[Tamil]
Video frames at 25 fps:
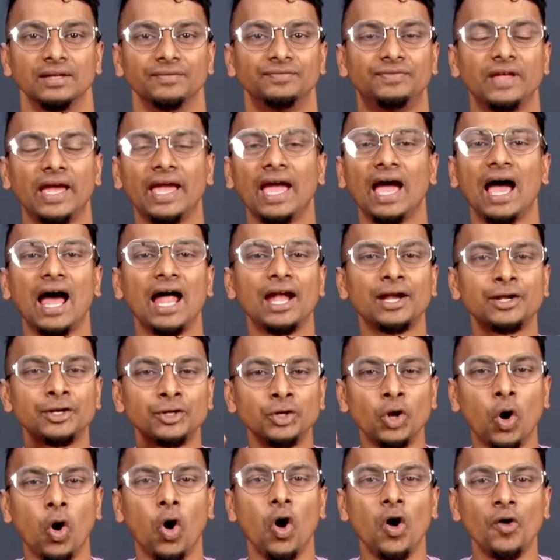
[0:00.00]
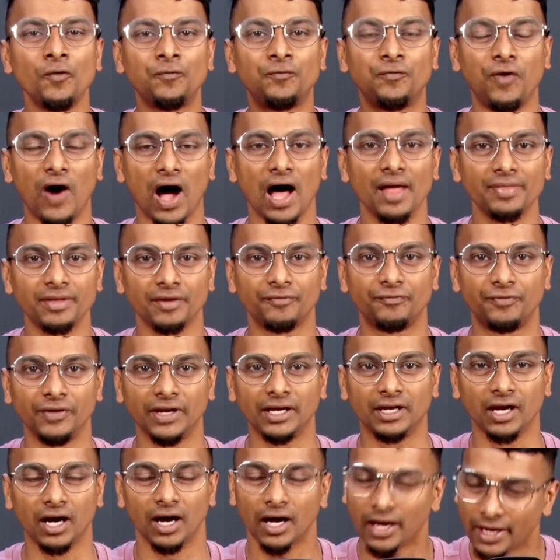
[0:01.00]
தே ஹேட் நோ ஃபாதர்
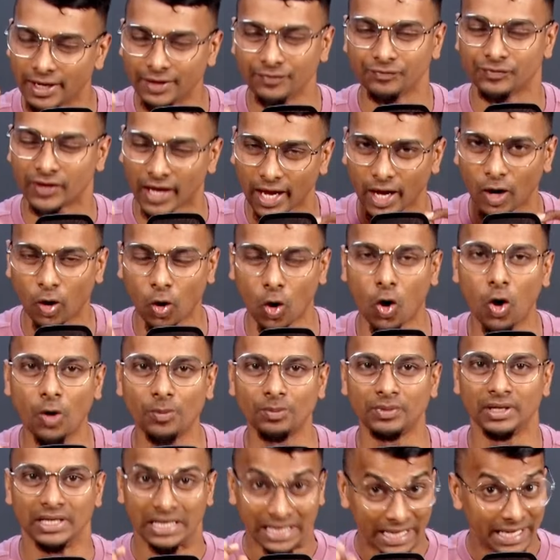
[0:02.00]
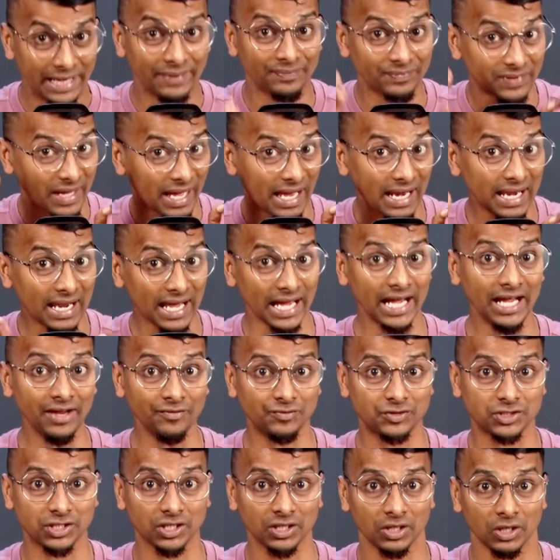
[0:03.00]
ஃபிகர் இன் தே ஹோம் இன் தே
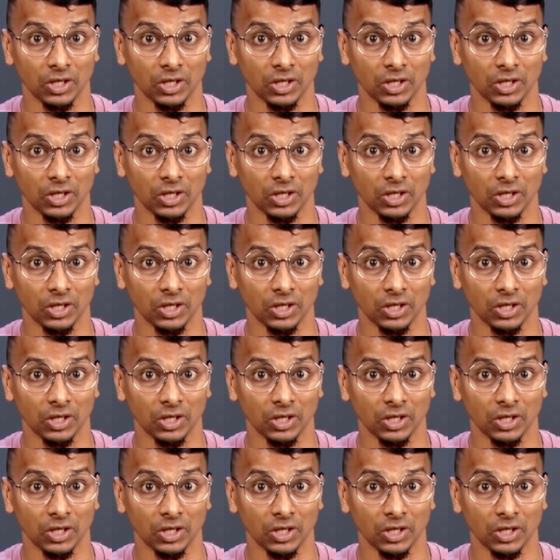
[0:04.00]
லைஃப்ஸ்